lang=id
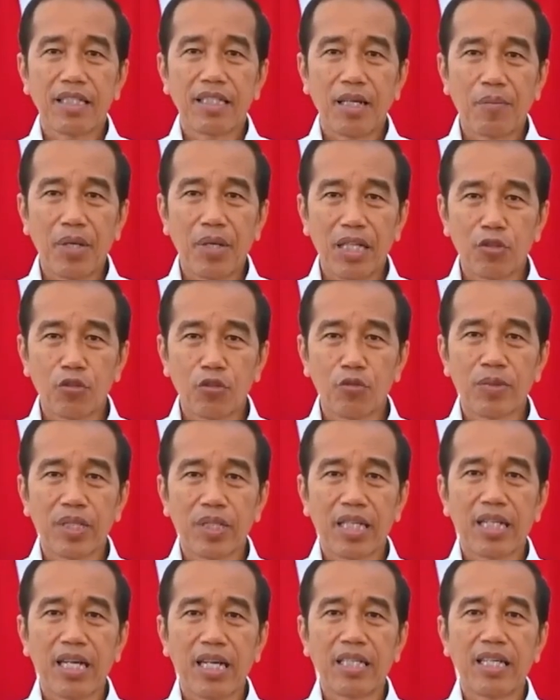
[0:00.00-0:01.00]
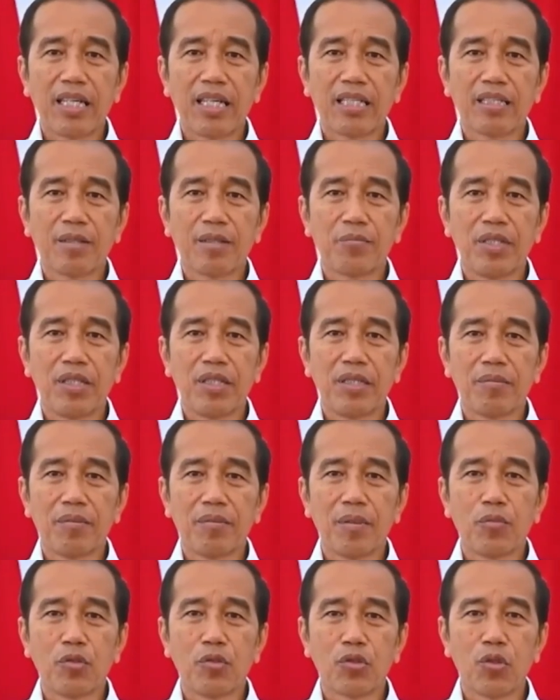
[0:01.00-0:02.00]
Kita bantu mereka yang lebih
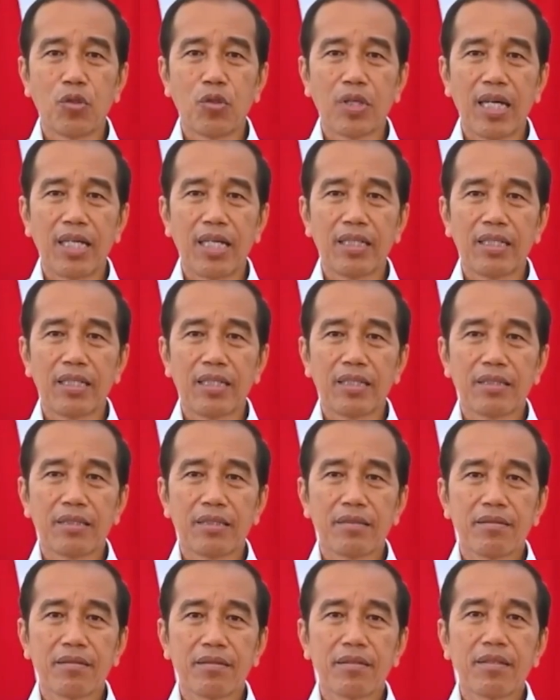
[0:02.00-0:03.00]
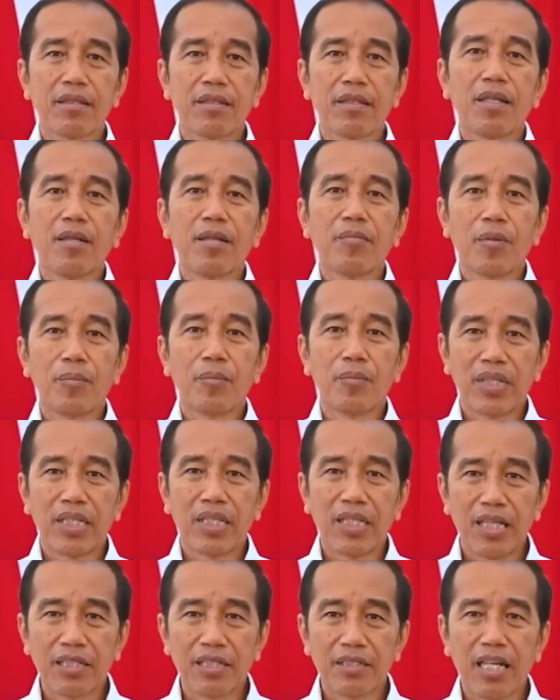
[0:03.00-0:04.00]
membutuhkan,
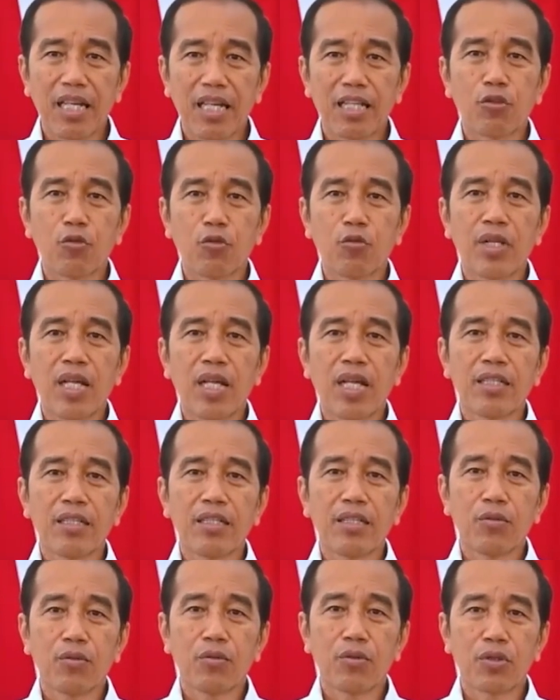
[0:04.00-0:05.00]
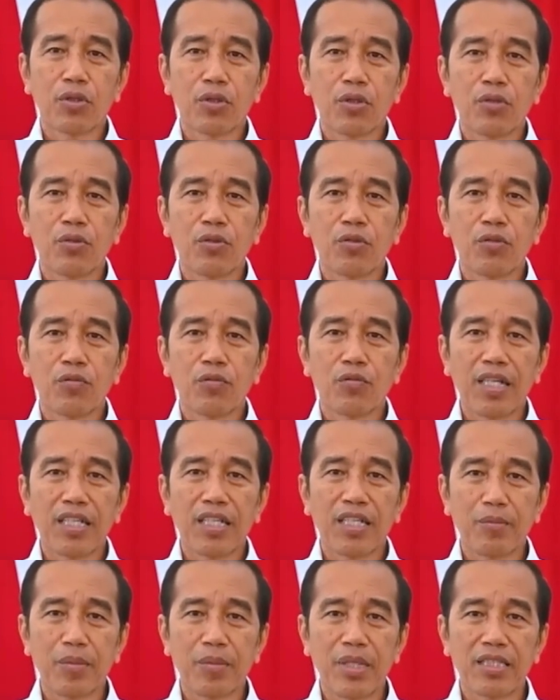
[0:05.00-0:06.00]
pemberian santunan untuk
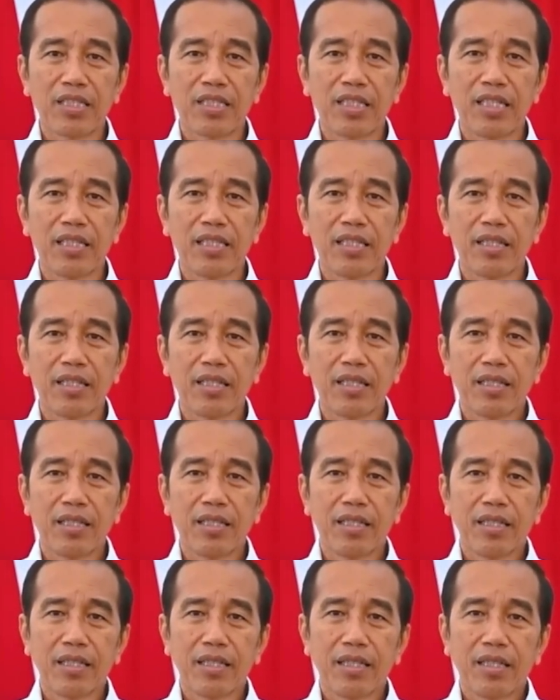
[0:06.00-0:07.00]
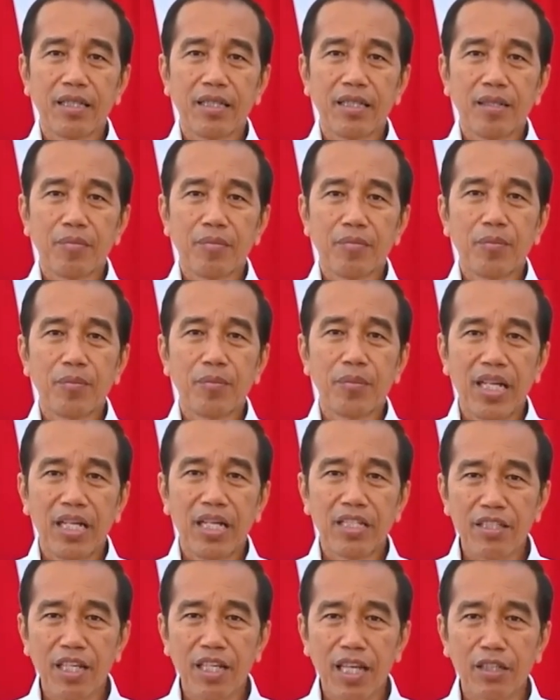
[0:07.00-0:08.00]
fakir miskin,
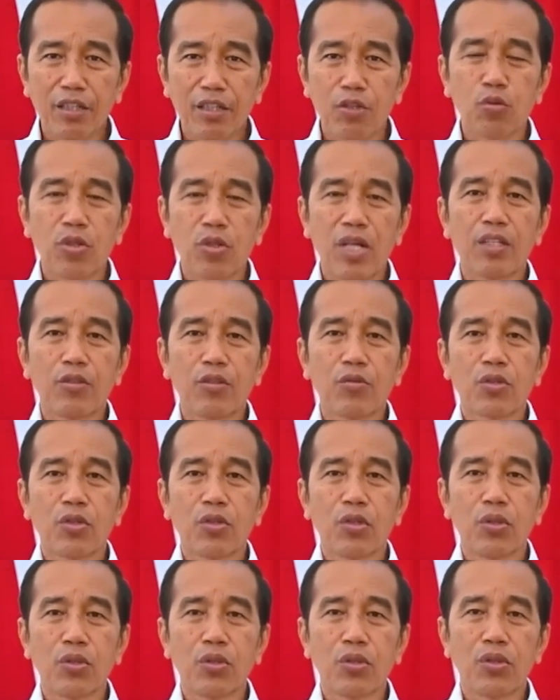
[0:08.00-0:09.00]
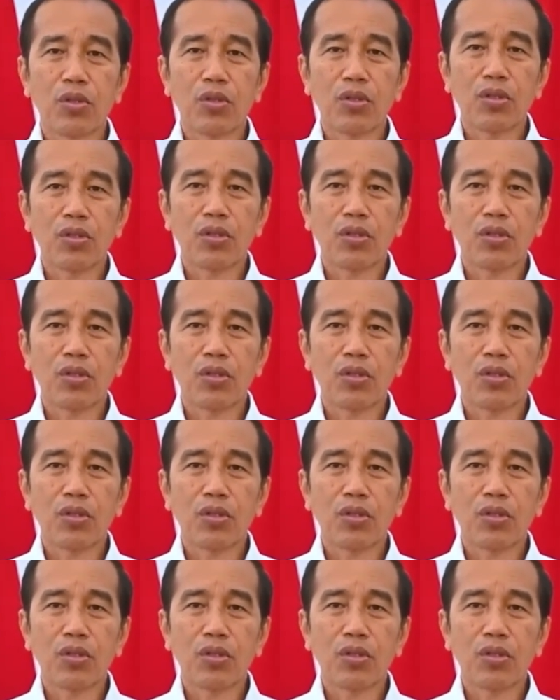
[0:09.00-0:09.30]
pemberian santunan untuk